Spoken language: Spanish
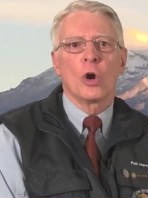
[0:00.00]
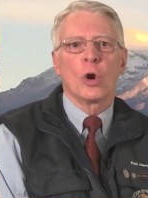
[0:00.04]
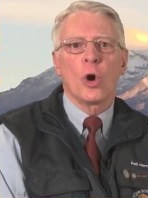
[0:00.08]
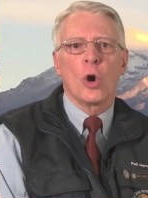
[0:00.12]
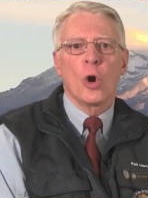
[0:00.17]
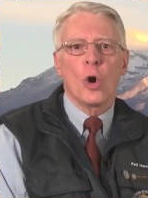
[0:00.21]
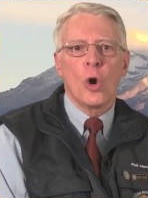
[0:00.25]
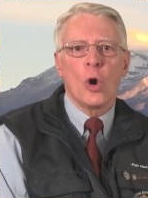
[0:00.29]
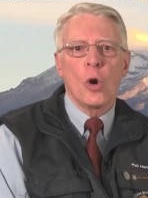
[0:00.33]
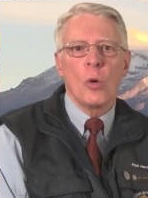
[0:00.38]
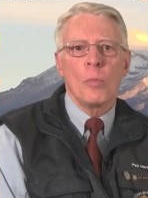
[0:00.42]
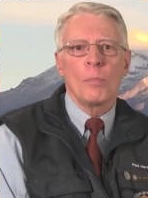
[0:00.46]

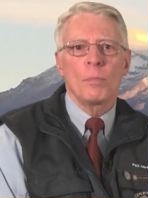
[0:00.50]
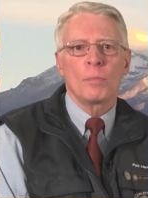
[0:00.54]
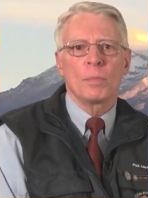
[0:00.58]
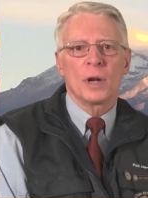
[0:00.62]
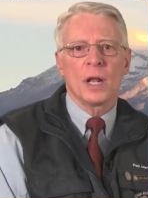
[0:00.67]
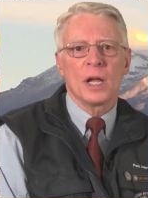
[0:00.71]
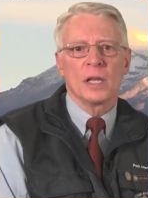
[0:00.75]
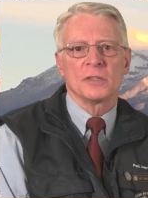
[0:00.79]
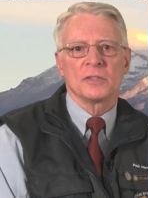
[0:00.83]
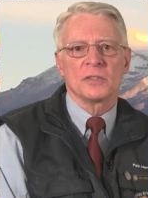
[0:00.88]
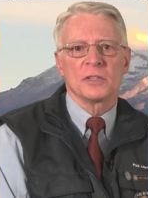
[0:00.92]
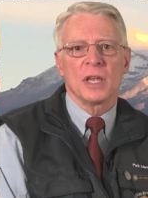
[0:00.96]

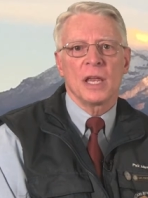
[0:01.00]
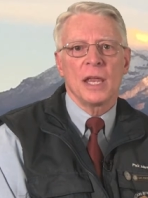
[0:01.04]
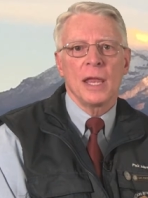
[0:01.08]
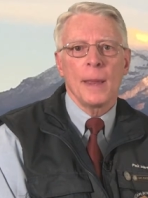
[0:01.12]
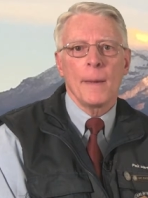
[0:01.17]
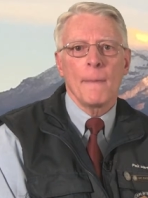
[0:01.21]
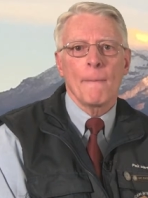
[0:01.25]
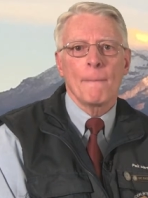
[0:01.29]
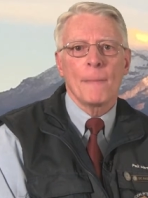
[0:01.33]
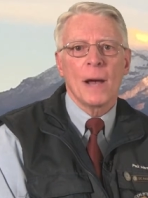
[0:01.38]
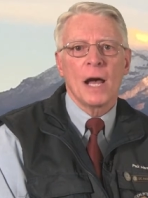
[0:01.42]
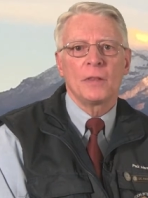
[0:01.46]
compras
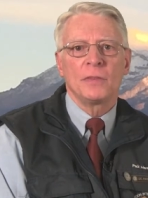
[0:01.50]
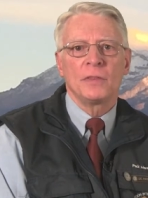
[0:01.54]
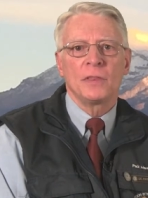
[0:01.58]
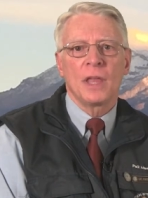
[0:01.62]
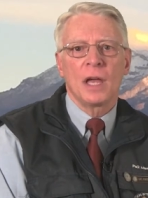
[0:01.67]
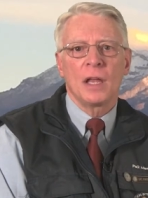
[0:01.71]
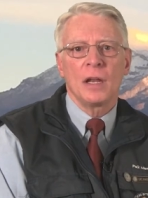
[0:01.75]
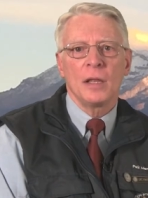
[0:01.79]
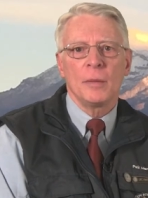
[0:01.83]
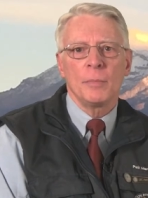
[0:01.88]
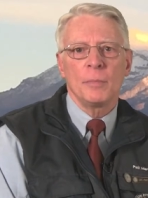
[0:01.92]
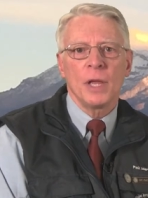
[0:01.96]
y
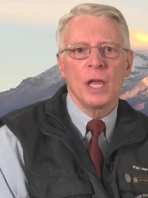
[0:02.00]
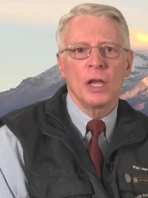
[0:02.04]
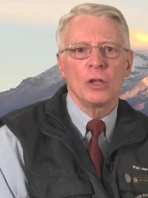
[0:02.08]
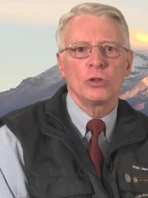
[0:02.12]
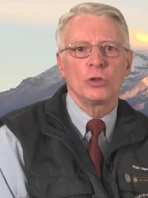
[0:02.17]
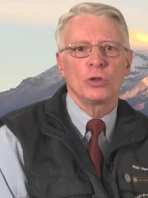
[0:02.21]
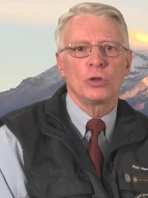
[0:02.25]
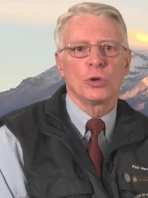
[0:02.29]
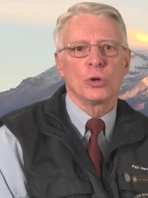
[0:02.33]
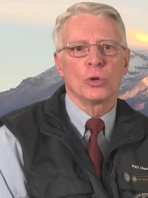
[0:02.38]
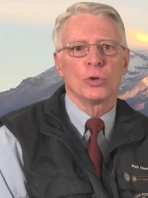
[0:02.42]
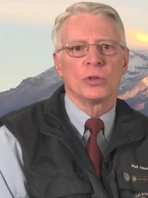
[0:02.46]

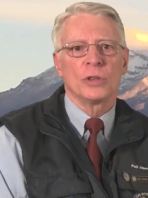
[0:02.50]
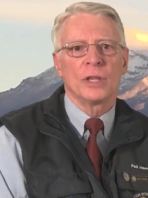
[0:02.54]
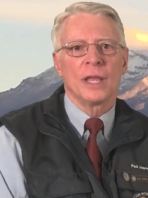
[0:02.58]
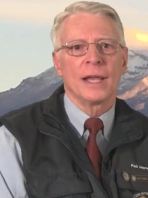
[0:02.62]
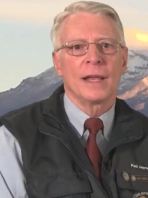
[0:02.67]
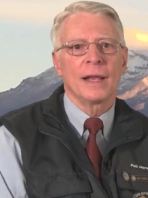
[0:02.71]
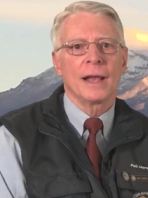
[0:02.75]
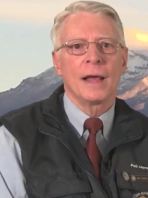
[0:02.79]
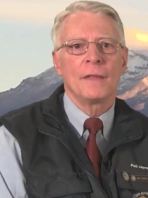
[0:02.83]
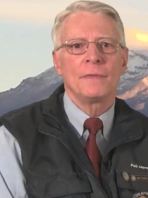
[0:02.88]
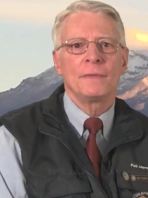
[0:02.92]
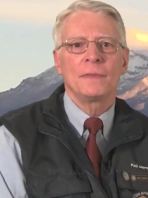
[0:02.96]
mantenimiento
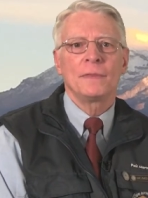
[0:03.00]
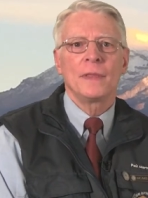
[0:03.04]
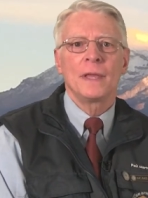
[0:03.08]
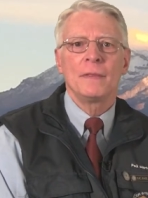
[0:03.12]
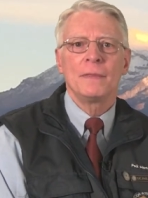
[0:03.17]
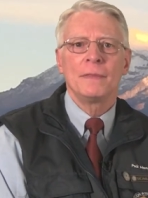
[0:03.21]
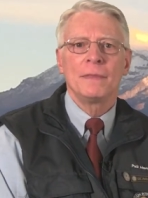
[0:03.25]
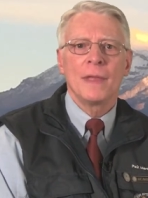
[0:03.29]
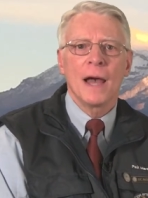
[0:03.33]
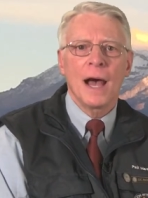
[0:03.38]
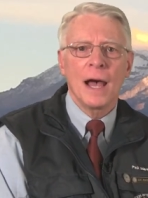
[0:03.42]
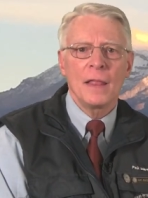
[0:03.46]
de
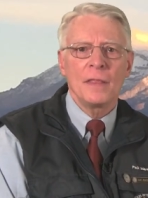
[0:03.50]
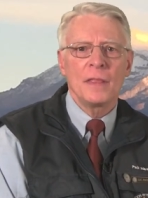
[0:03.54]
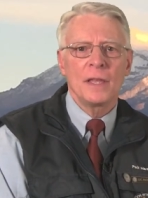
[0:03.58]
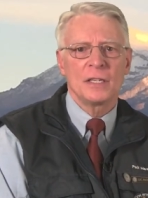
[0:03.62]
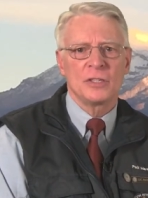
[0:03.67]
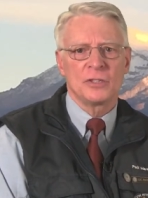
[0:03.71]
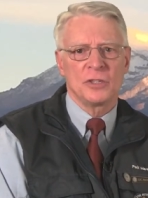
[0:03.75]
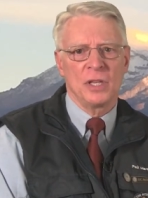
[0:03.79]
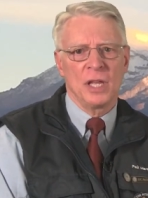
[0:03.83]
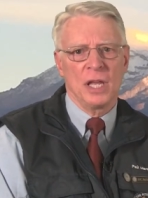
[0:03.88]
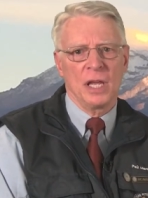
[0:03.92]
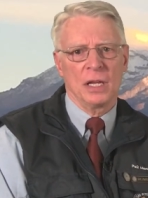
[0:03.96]

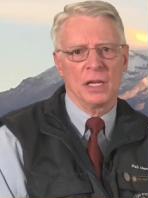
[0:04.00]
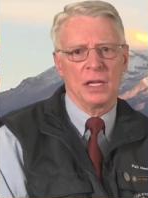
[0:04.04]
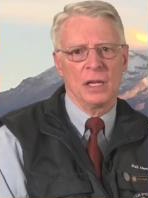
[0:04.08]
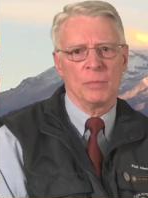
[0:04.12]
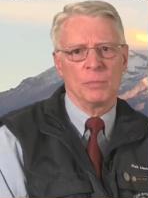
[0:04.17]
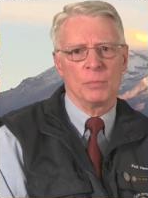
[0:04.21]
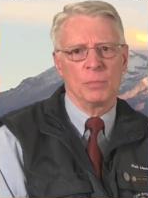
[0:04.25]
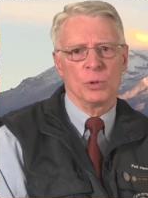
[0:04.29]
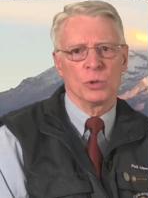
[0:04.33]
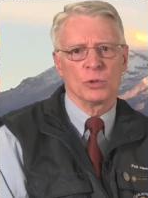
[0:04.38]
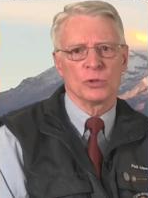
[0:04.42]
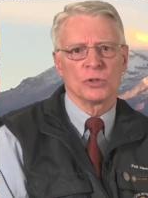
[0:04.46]
cantidades de
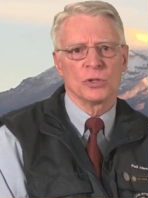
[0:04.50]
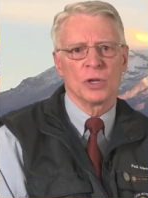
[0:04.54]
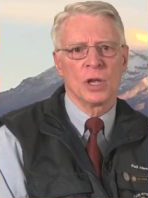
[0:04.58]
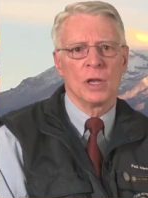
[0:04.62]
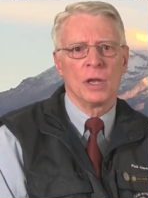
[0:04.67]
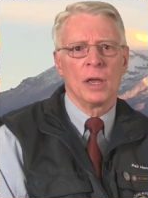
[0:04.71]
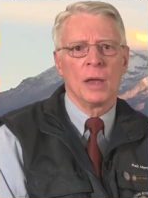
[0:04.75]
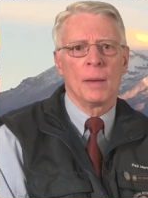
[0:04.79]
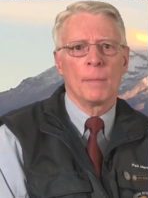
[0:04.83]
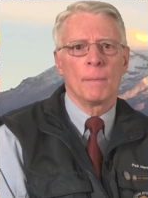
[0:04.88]
equipos